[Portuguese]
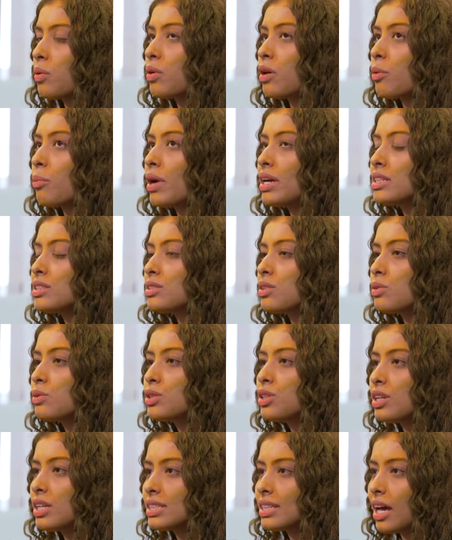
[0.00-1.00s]
O que eu mais
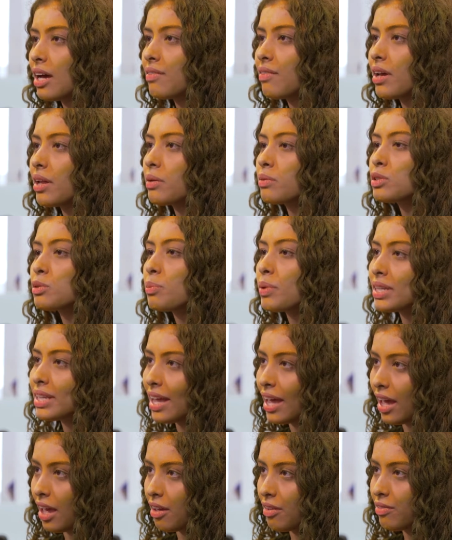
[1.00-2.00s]
utilizava eram os
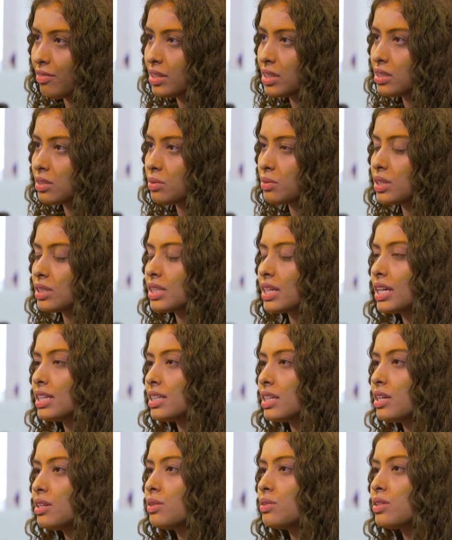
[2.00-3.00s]
PDFs, os
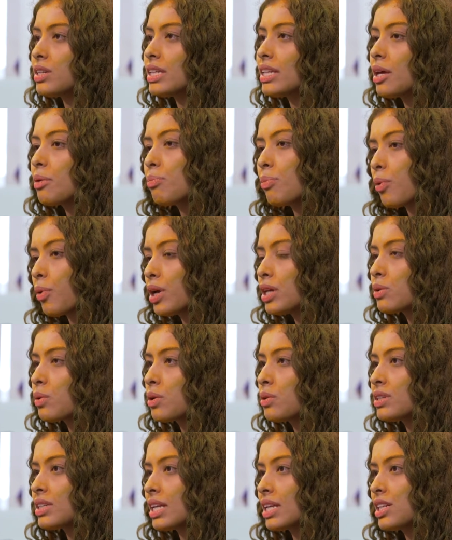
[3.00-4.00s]
exercícios, e depois,
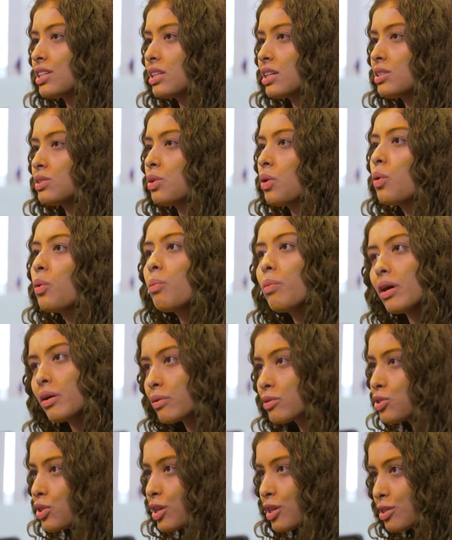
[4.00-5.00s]
quando o Estratégia lançou, o
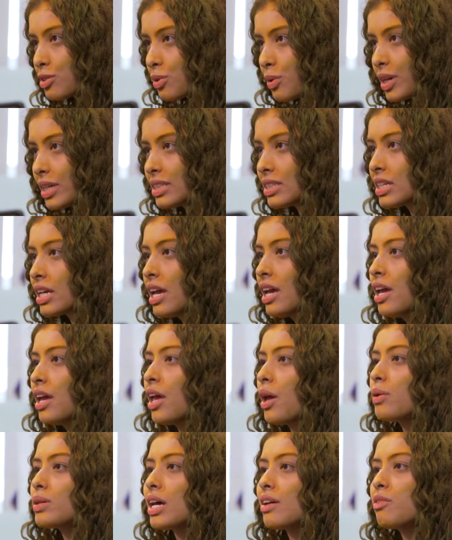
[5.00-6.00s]
banco de questões.
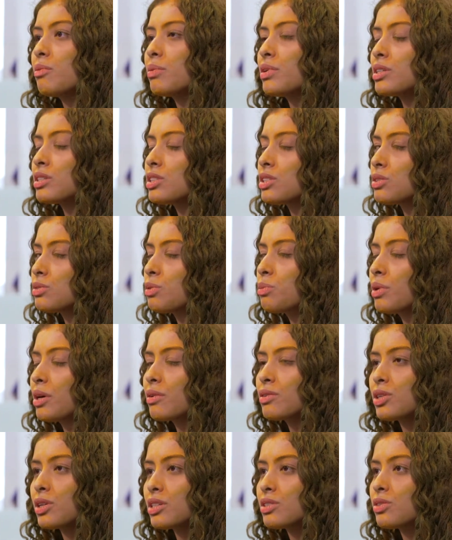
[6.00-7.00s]
Eu usava o
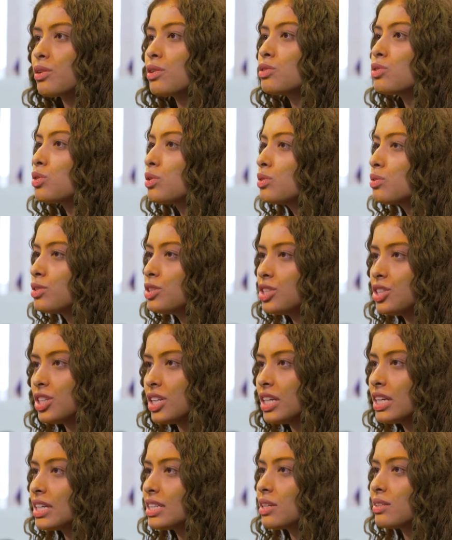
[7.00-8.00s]
banco de questões todos os
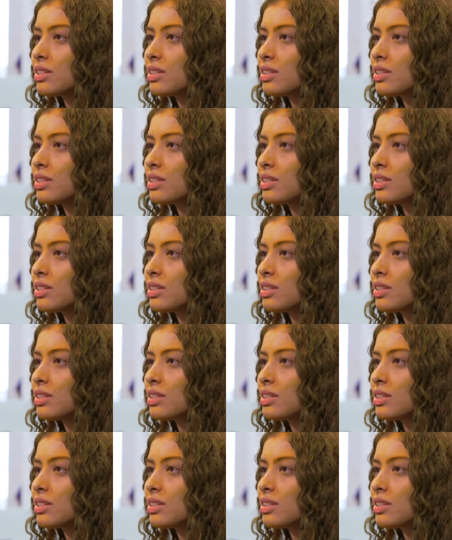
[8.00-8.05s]
dias,